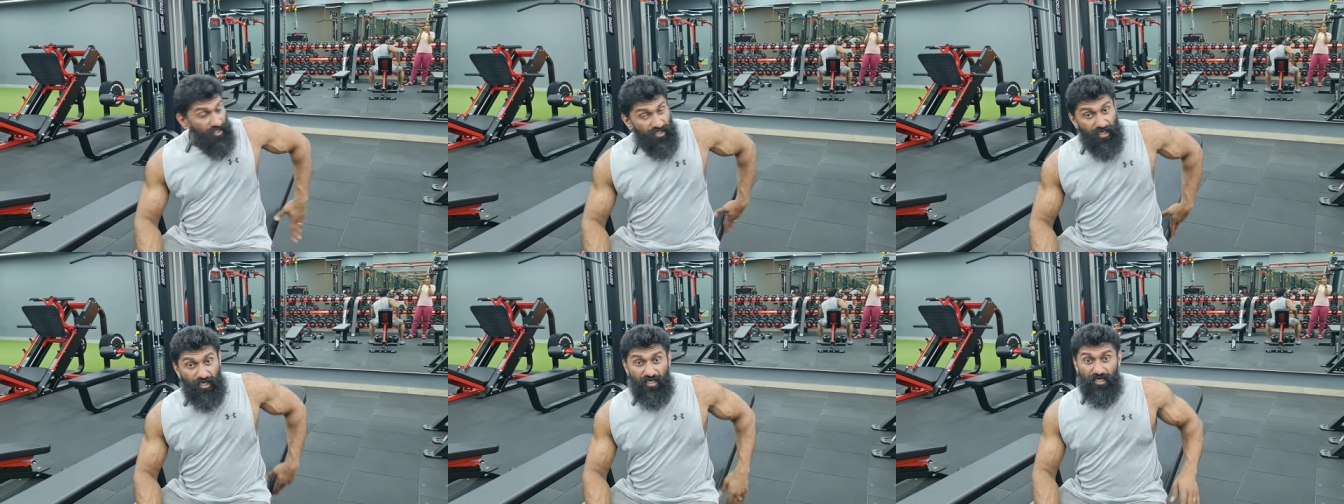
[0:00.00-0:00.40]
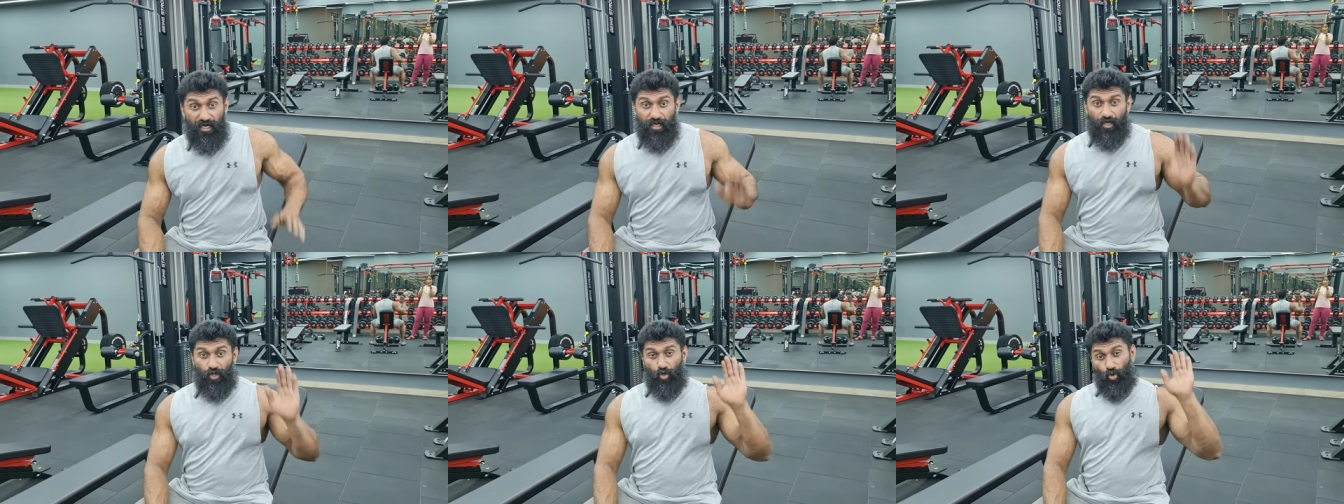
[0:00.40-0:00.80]
இந்த
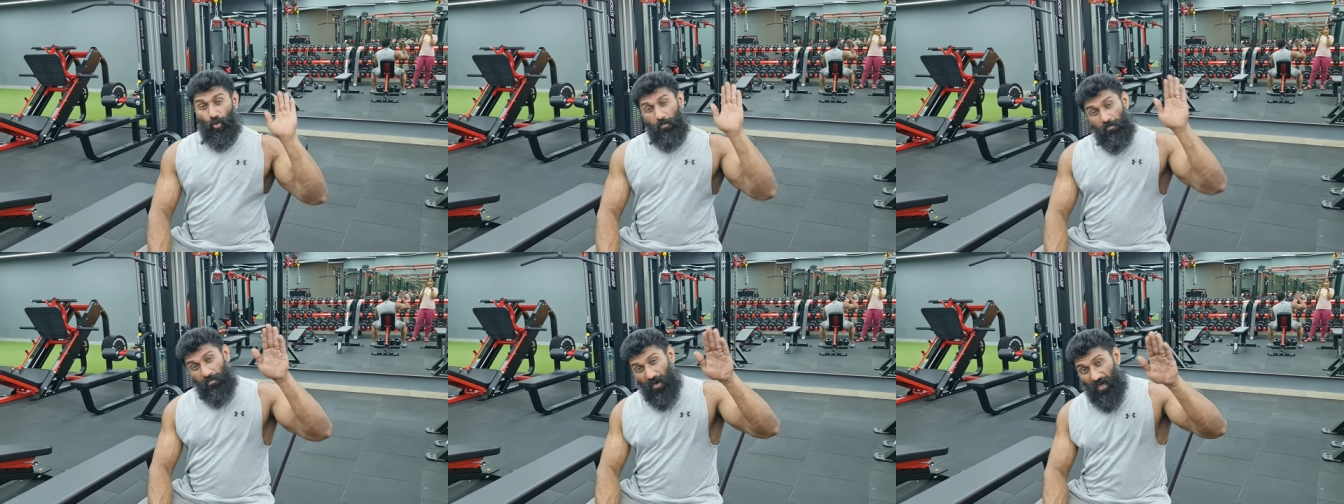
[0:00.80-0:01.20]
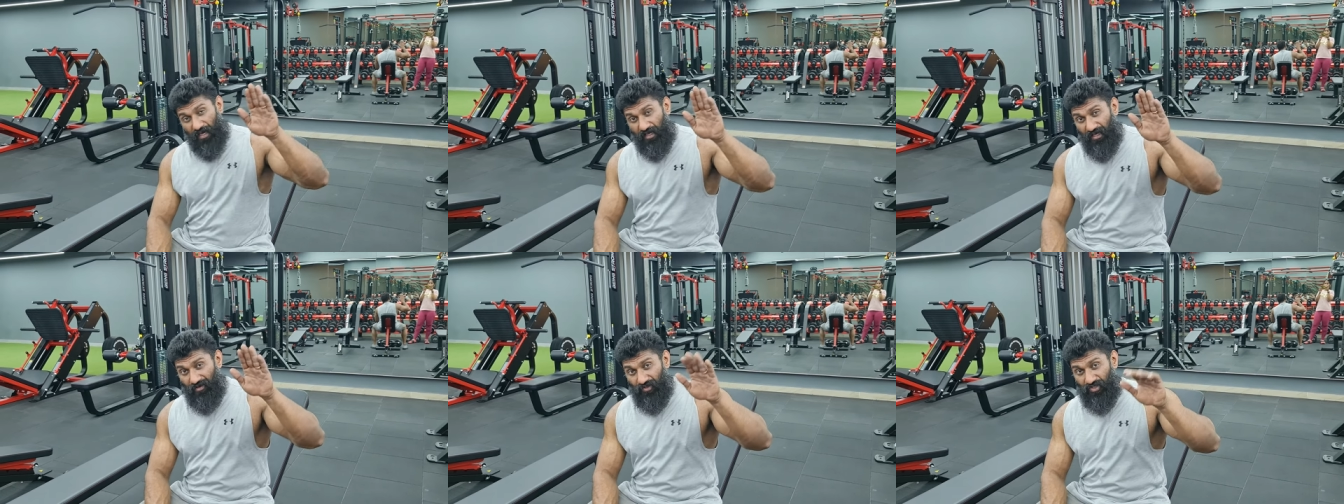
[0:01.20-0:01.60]
இன்க்ளைனை ரொம்ப
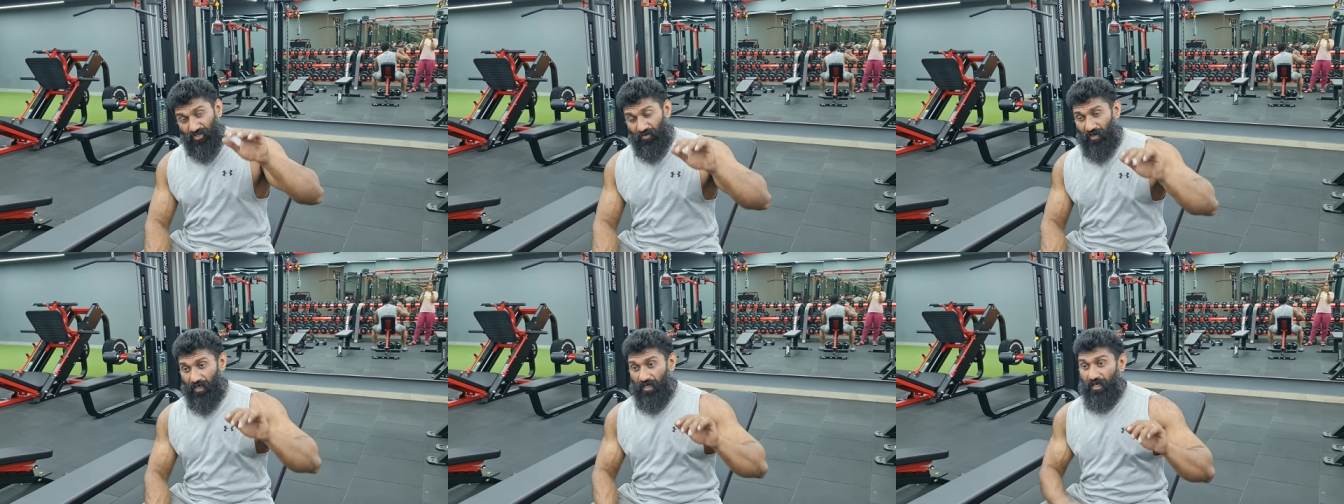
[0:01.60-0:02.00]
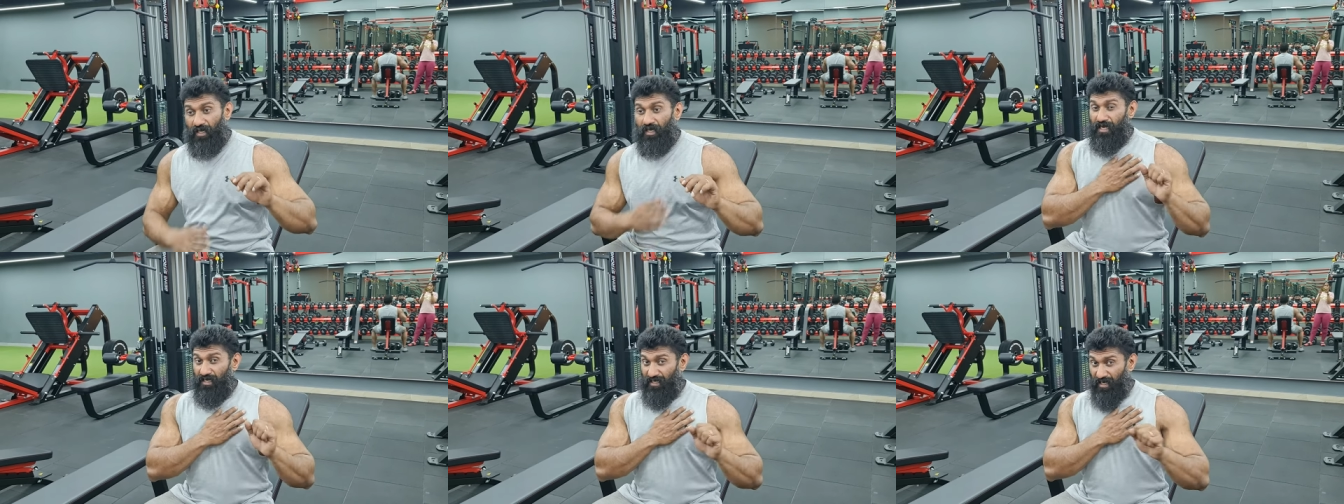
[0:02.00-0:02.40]
ஹையாக வச்சிருவாங்க
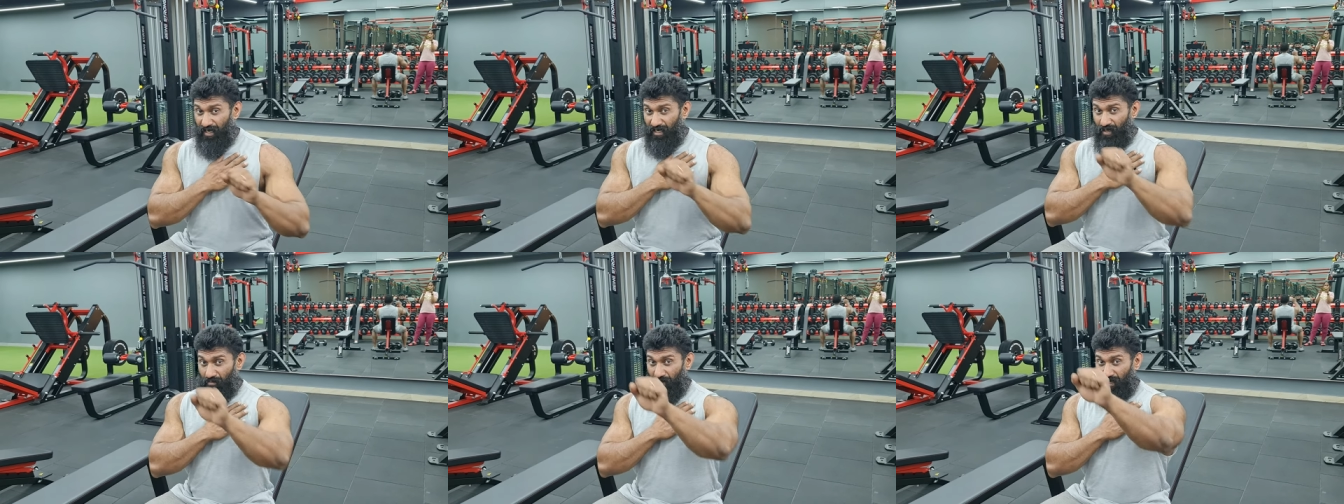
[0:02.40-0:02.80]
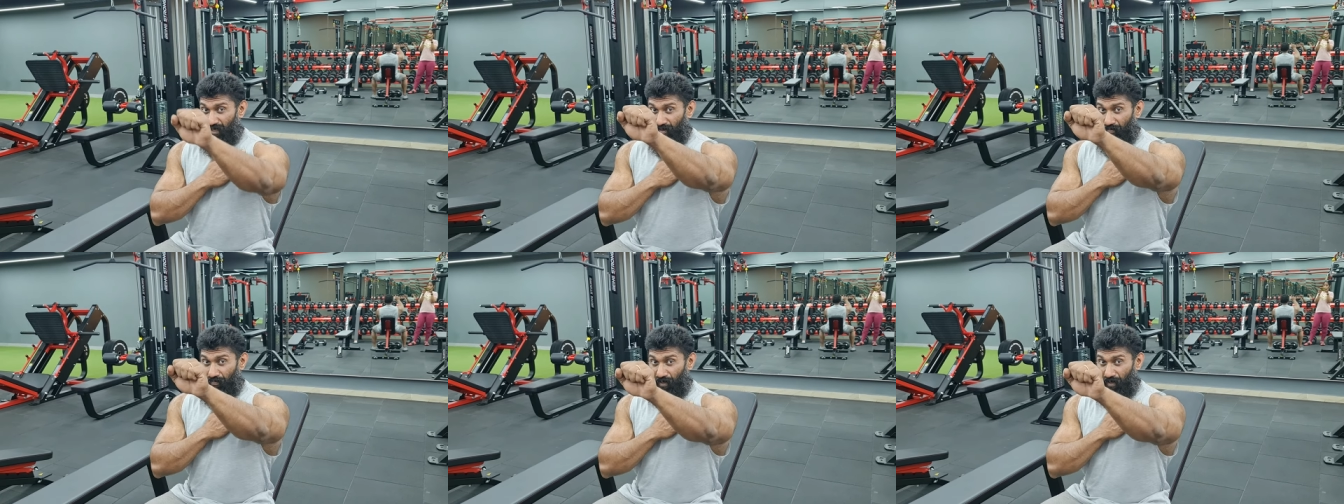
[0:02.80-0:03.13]
இன்க்ளைன் நம்ம